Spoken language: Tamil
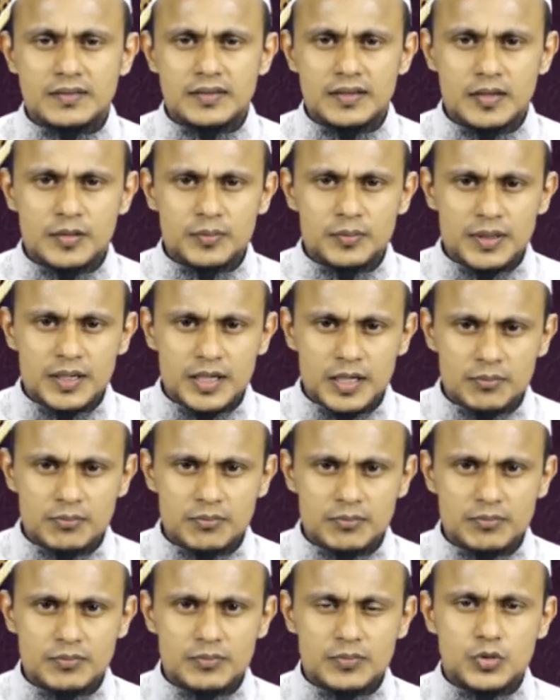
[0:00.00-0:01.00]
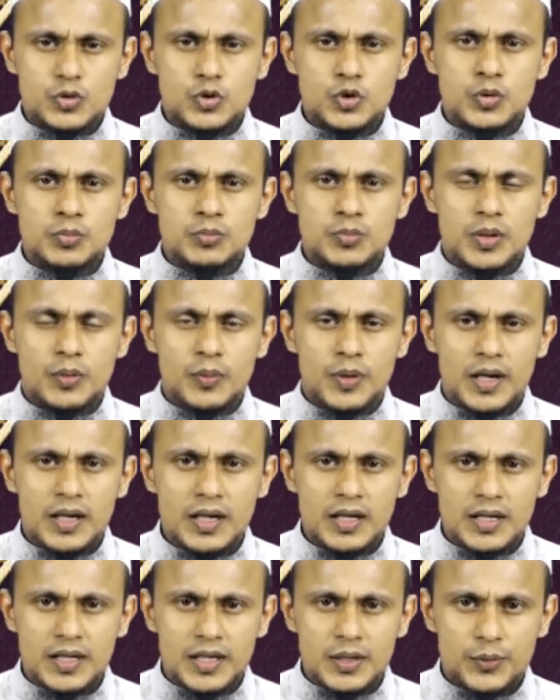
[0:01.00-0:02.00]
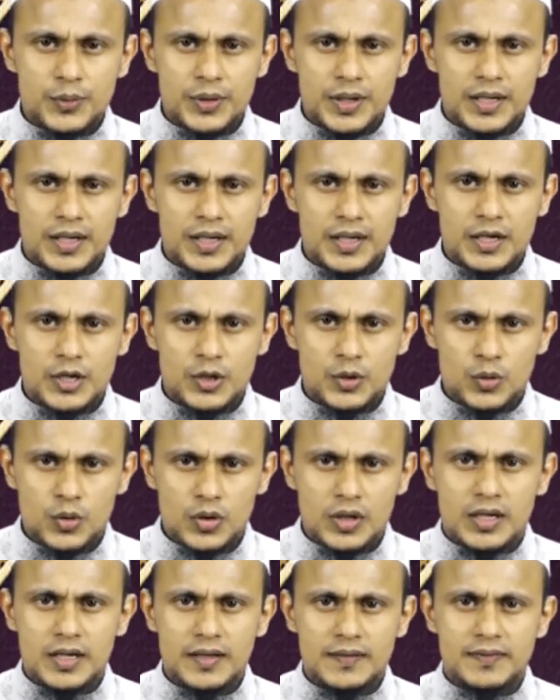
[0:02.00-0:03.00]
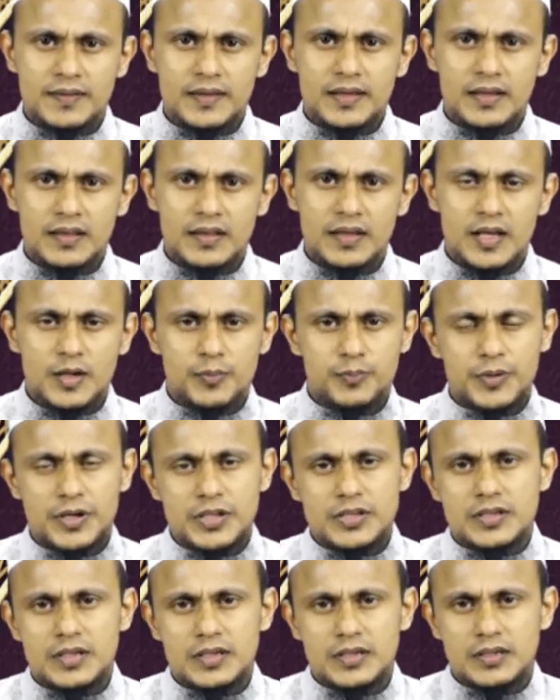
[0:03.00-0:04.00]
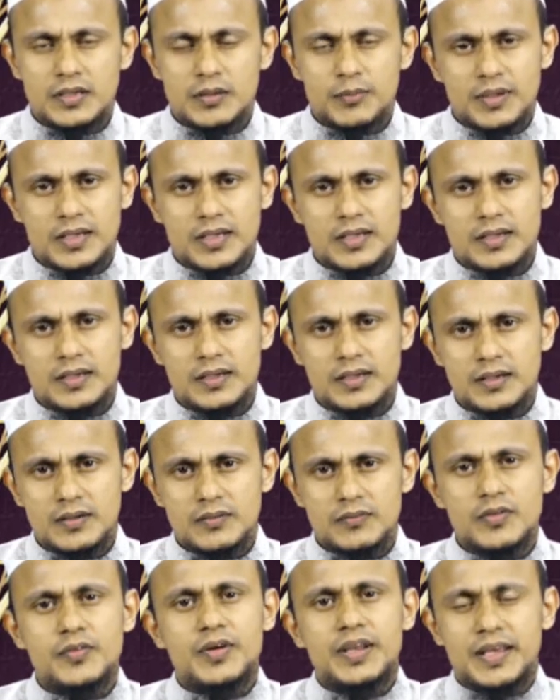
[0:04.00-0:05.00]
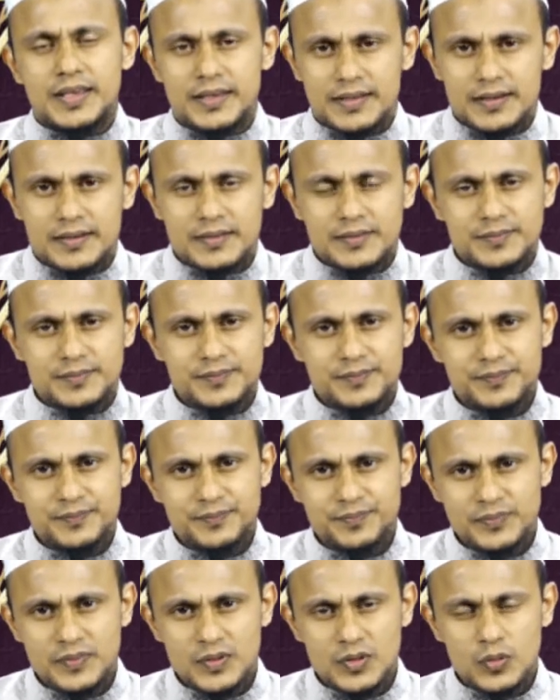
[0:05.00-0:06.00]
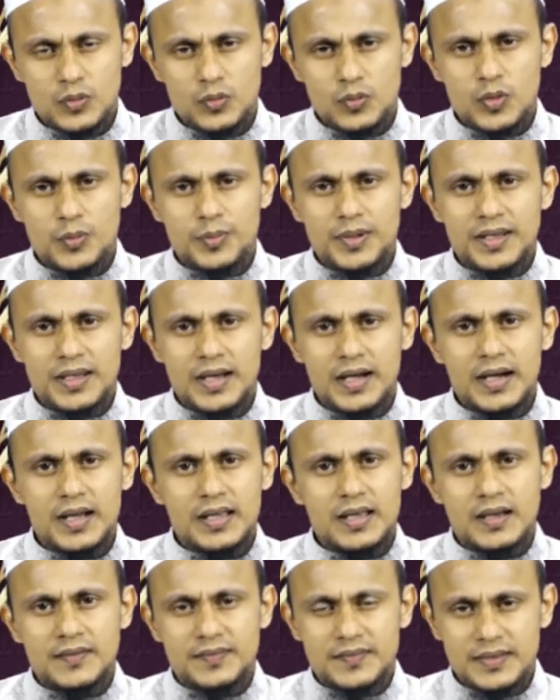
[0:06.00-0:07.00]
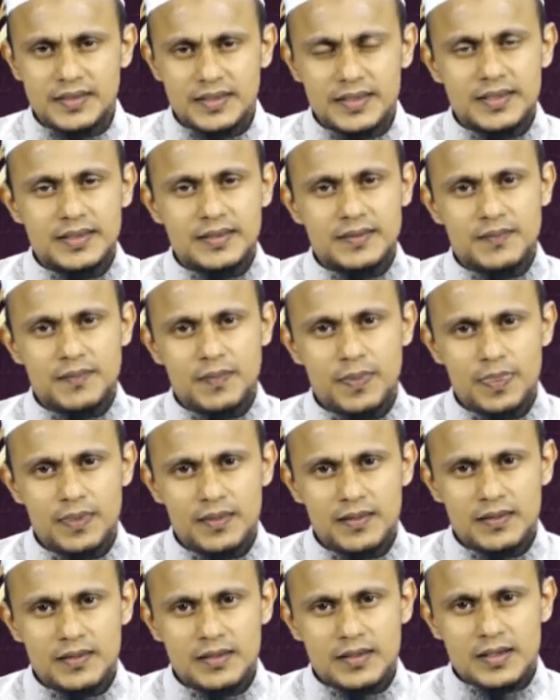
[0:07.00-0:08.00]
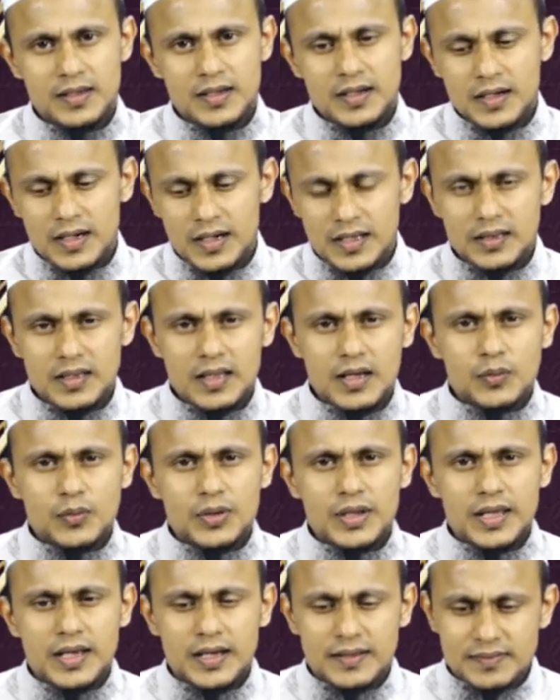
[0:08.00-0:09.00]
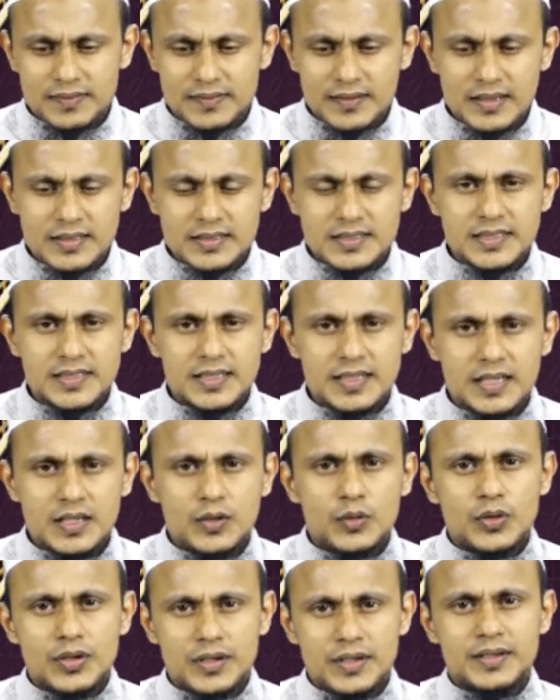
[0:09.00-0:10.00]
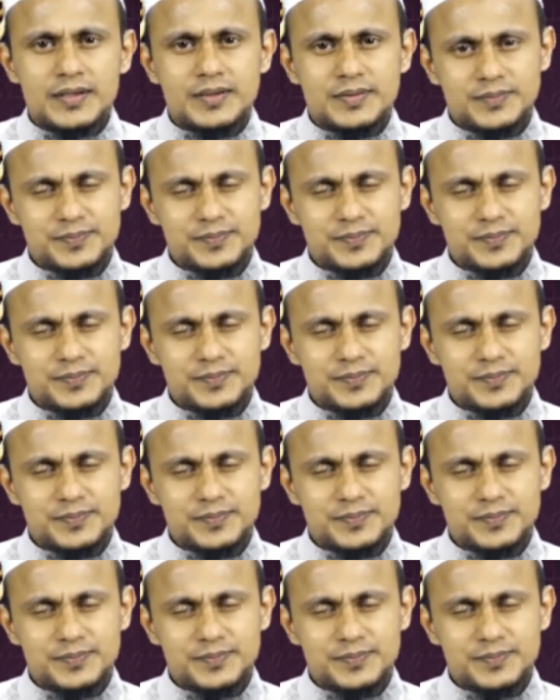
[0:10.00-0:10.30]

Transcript: திருமணம் குடும்ப வாழ்க்கையுடைய நோக்கத்தை அல்லாஹ் எப்படி நமக்கு விவரிக்கிறான் ஒமின் ஆயாத்திகி அல்லாஹுடைய அத்தாட்சிகளில் ஒன்று